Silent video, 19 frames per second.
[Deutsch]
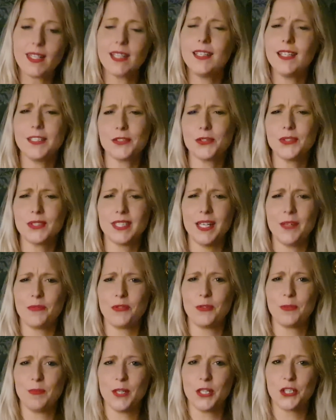Lasst uns
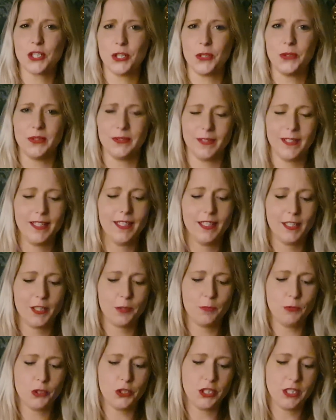einfach mal schauen.
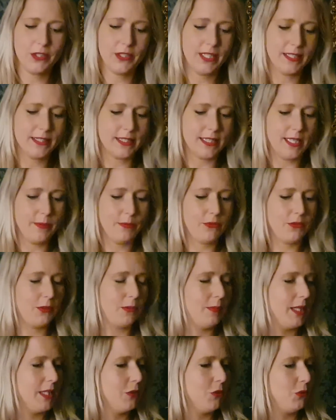Ich mische hier jetzt einfach
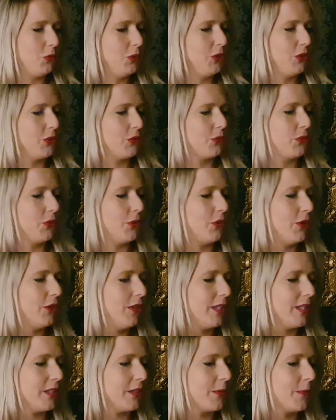mal eine Runde für
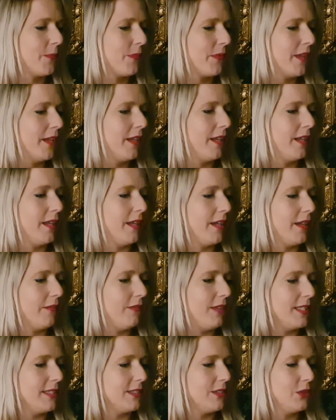euch,
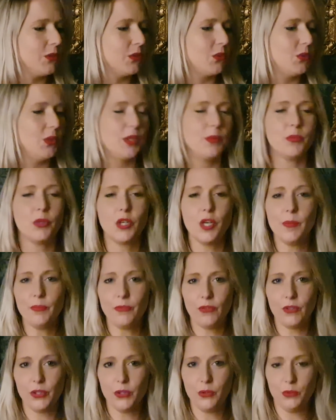was hier so im
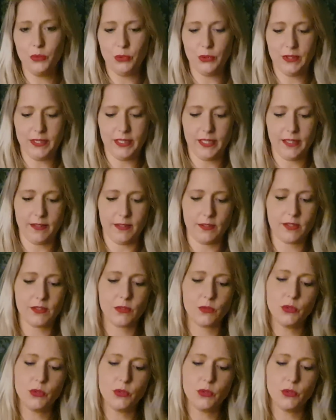Köpfle los ist.